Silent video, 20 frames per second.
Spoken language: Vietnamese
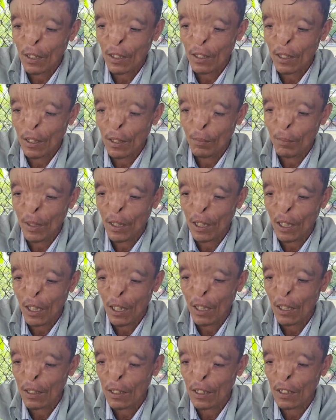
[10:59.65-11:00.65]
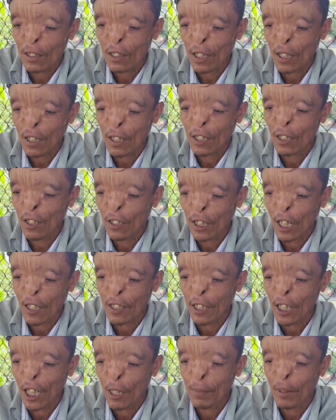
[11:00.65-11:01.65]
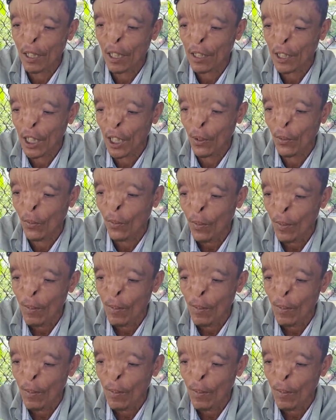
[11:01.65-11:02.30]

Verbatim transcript: thương ờ, mình hồi ờ, sình sình đi ta chơi mình là nhiều